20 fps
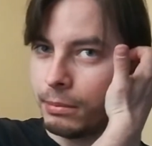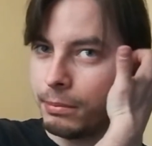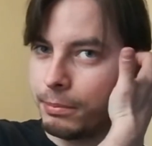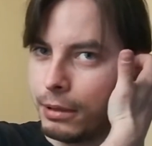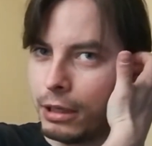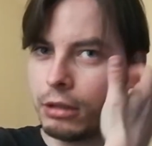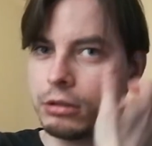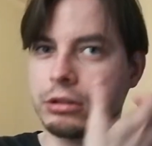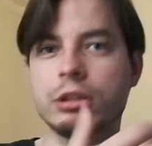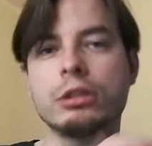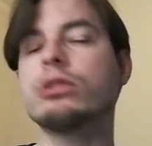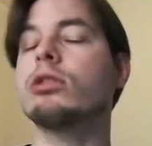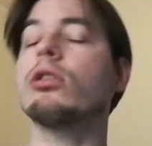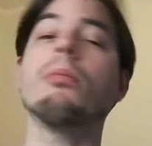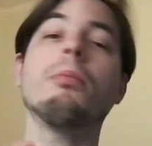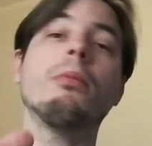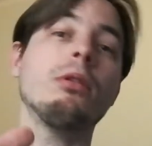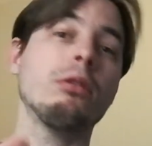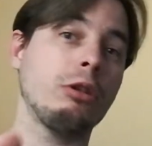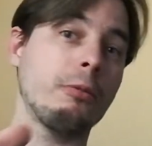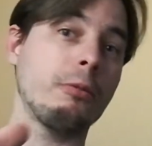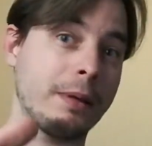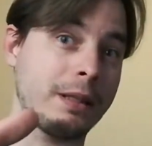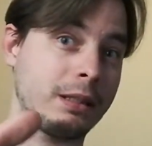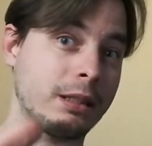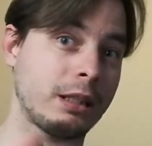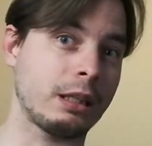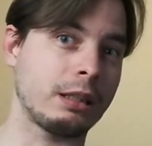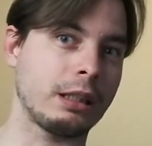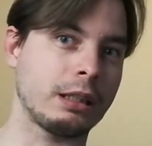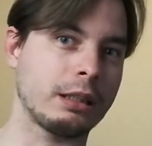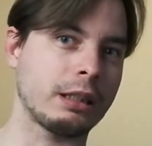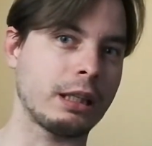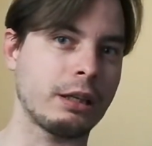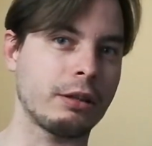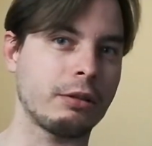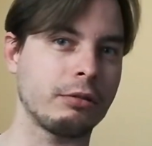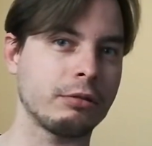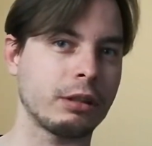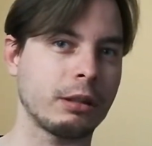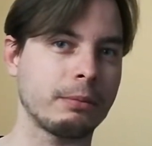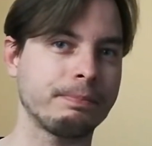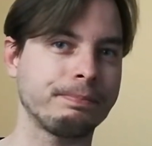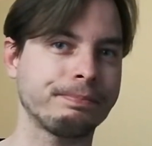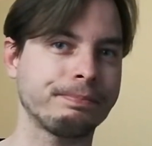però ci sto molto pensando a sta cosa.